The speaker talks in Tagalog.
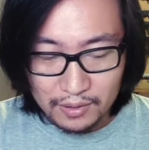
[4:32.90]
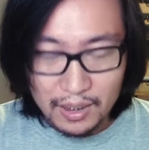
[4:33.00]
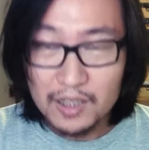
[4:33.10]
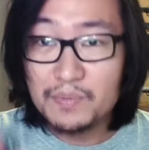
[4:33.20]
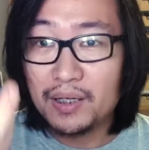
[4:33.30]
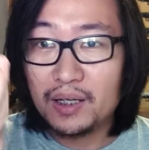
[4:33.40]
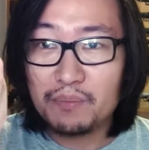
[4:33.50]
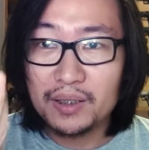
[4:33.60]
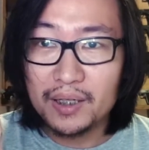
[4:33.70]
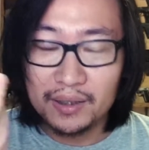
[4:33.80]
Tapos may
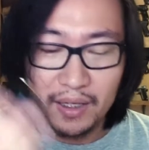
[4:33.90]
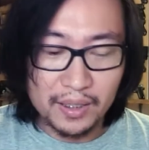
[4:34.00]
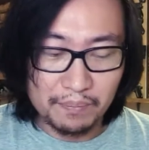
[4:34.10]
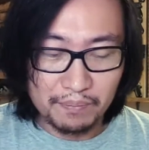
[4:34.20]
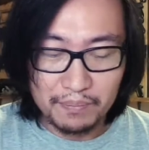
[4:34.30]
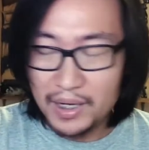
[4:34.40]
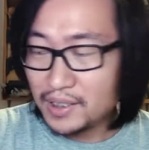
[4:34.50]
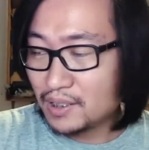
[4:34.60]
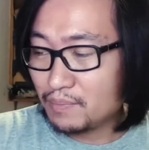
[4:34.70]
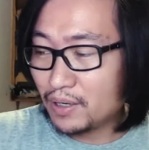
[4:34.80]
libre na rin takip.
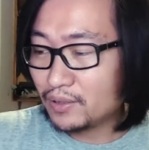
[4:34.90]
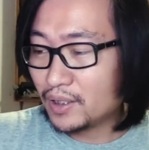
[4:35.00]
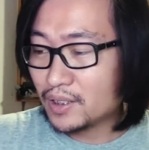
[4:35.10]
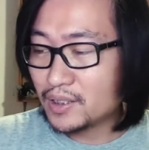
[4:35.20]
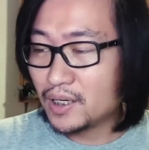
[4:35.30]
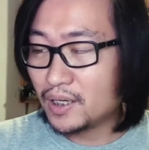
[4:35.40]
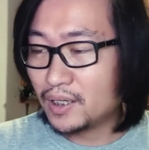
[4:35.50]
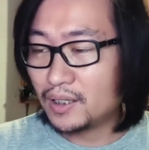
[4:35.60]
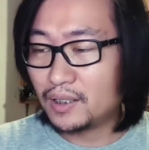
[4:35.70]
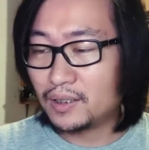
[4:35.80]
Plus, meron na rin
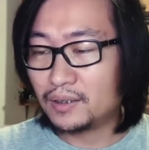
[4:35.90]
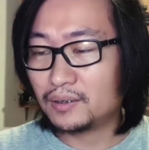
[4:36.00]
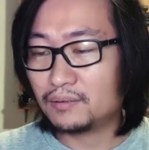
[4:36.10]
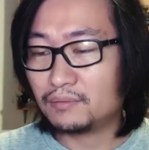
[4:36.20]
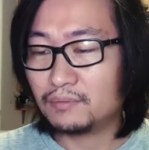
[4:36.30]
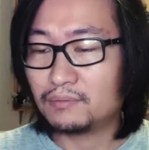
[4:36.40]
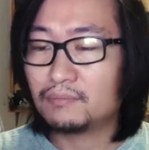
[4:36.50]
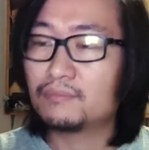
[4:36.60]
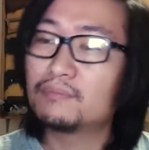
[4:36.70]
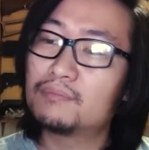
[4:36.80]
siyang
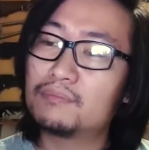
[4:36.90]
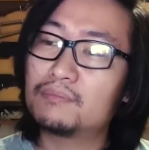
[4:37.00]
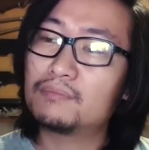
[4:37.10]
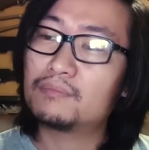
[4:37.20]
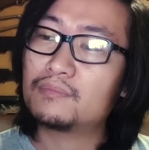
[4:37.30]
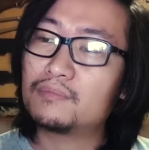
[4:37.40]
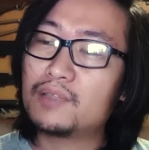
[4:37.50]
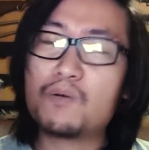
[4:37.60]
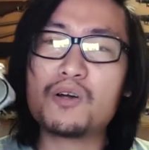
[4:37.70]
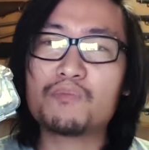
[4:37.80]

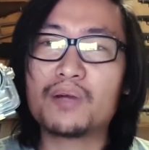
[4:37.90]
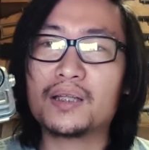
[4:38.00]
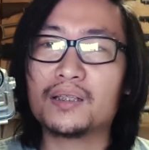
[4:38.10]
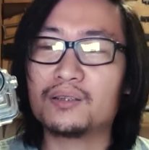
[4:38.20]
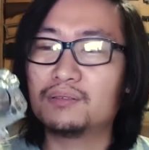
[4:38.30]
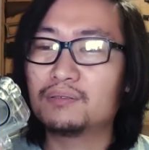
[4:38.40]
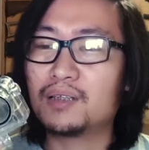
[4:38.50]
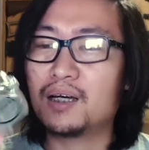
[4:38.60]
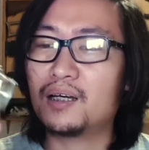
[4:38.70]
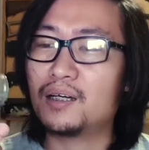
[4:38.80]
ano anong brand nito
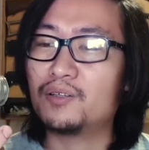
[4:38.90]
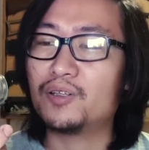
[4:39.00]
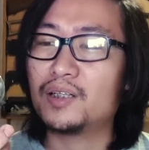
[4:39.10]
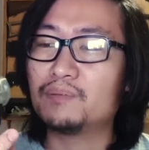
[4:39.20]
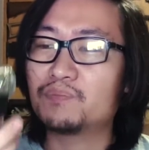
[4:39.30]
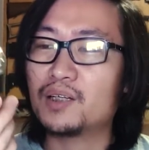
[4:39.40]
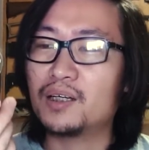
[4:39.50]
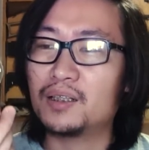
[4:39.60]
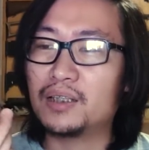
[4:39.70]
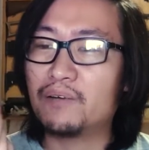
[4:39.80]
na ano na
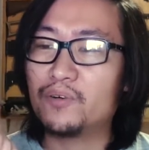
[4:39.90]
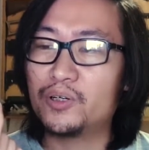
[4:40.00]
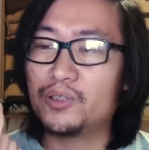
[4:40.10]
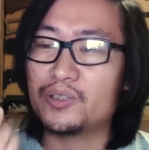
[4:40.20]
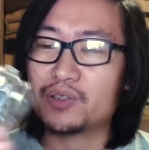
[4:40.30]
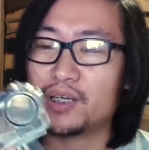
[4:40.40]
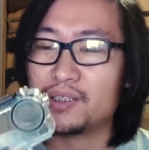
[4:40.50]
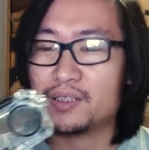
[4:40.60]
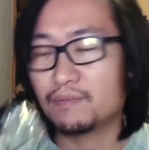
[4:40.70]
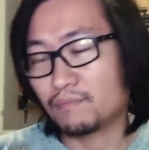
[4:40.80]
uh, diver
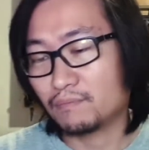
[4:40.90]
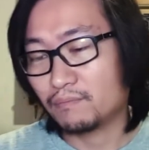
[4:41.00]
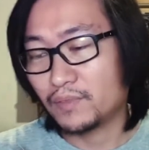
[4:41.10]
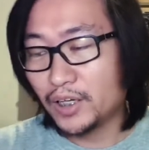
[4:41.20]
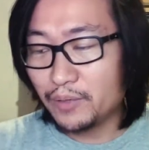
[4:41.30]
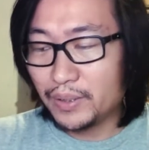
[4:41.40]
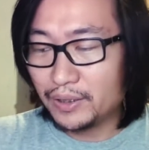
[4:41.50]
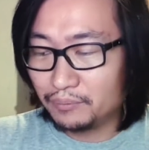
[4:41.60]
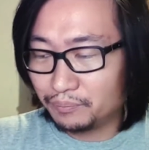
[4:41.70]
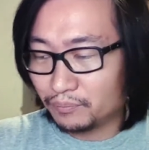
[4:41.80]
case. Anyway,
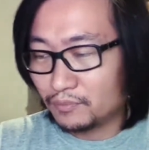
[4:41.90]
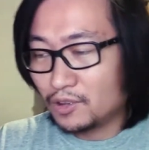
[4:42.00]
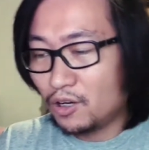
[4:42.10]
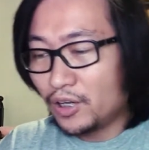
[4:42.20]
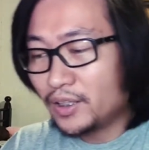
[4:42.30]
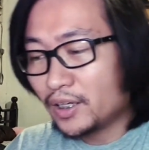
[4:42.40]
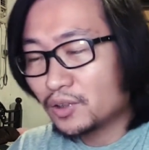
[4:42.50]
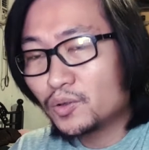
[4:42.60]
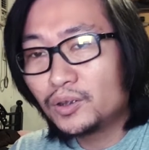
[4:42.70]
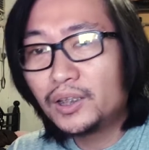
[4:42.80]
okay na rin,
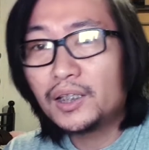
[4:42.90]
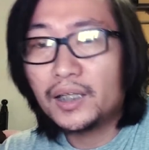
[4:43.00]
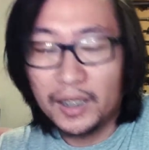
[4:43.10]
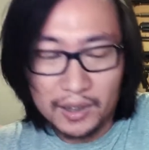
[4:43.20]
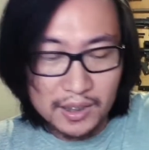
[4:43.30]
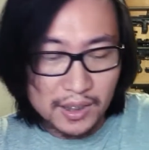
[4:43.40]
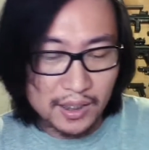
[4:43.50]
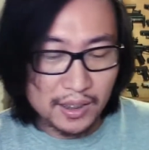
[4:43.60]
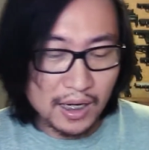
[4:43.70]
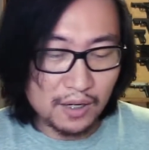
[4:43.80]
good deal na rin kasi
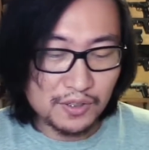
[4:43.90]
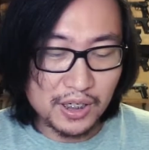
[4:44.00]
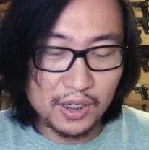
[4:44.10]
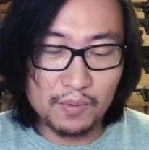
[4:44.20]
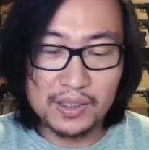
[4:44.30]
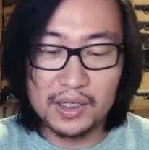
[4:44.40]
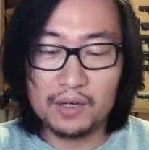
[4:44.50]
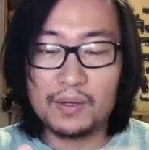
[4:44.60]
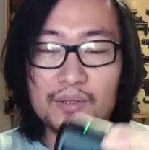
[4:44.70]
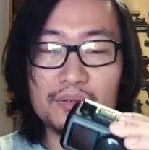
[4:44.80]
halos
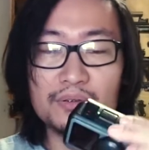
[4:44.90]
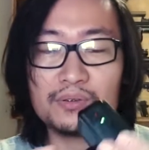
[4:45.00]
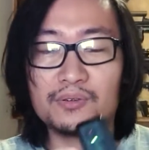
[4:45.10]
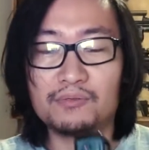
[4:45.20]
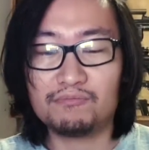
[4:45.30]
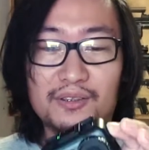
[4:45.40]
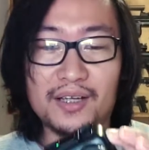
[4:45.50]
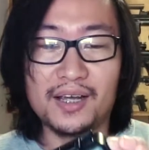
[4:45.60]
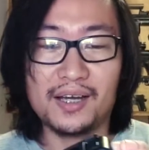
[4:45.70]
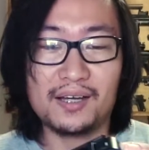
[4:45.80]
sariwang-sariwa tong
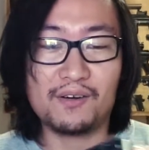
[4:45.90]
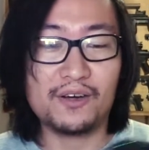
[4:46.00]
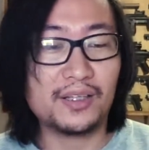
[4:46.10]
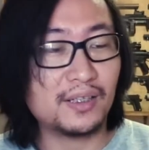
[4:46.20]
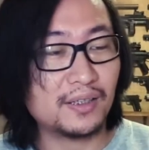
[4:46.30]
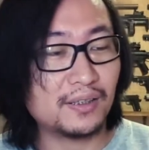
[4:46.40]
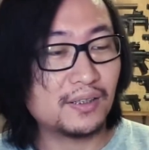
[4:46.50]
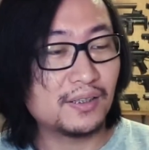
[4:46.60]
kaya okay na rin.